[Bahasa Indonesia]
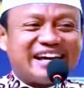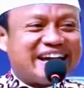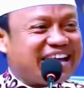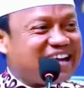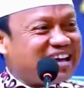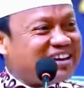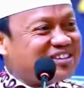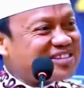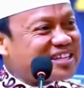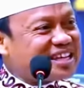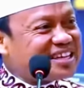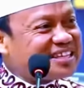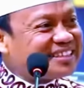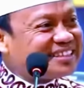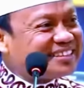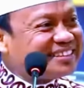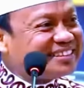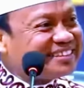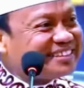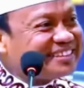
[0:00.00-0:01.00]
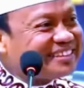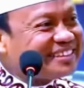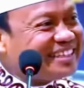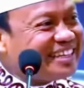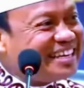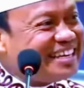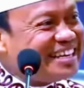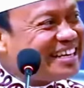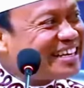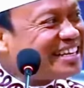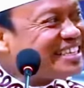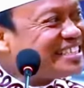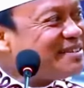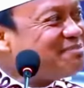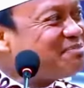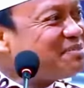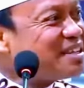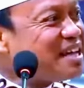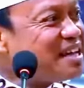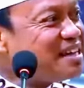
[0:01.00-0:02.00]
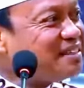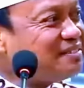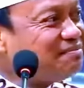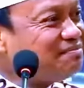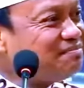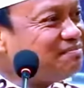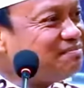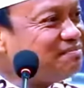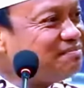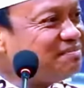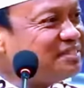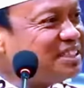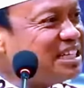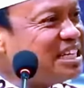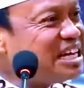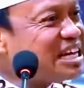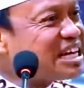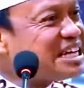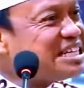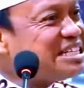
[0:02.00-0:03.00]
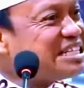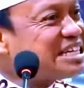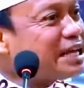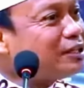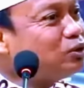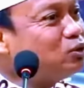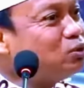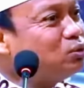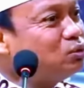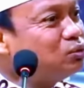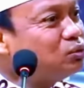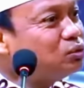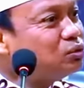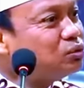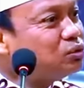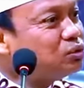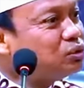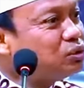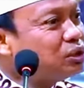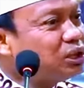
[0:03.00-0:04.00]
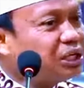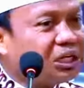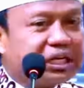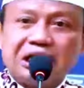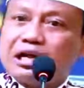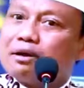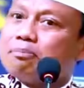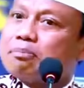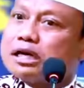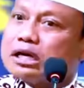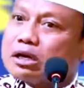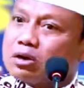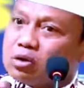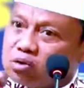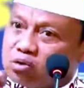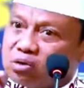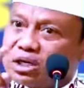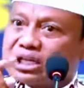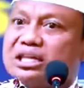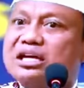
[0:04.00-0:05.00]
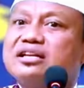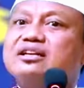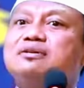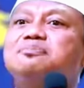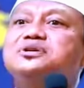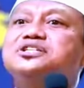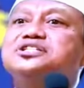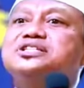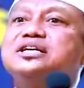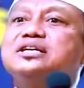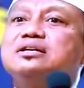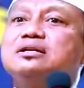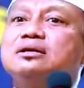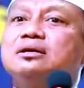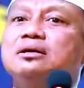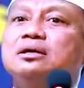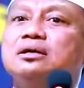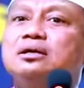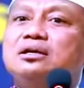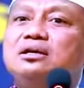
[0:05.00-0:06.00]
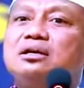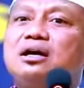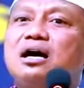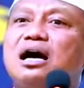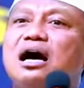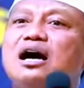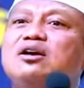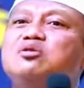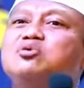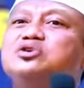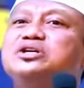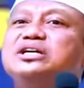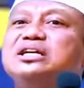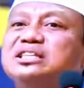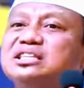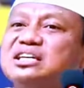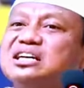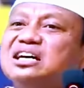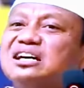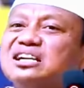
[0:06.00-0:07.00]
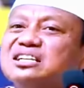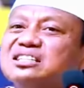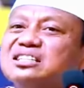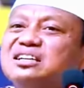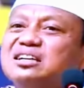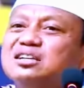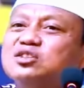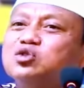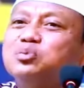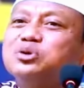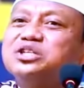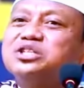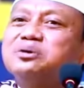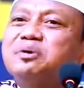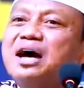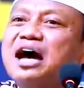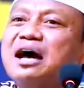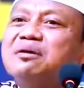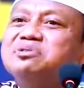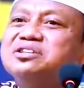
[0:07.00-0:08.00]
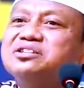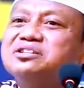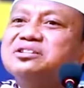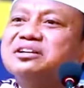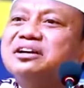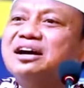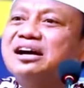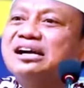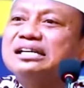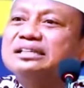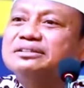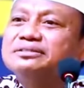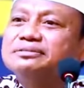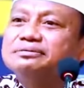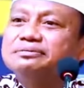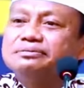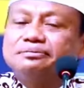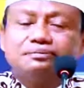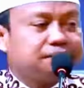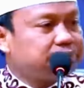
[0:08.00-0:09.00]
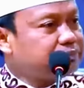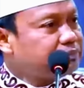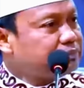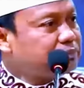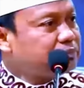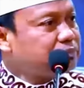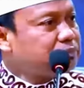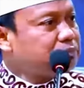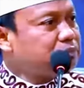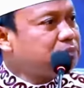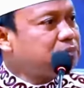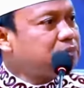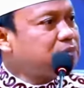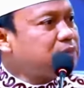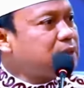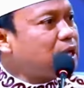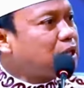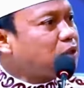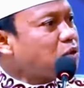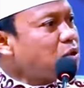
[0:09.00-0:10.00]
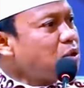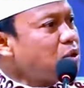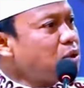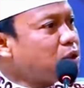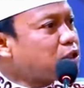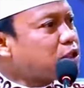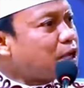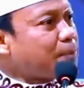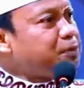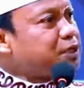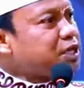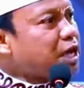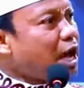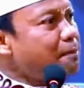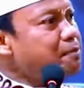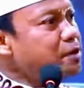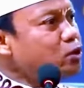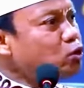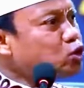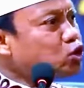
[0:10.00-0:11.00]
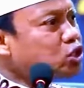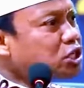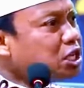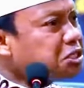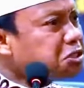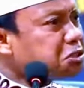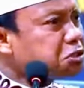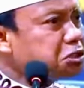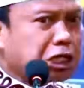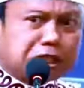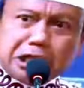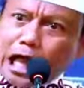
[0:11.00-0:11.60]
eh Ustaz ini resep tak tiga kali satu tidak pernah kau itu tanya pasien anu deh tiga kali tiga supaya cepat habis Enggak toh, tapi kami ustaz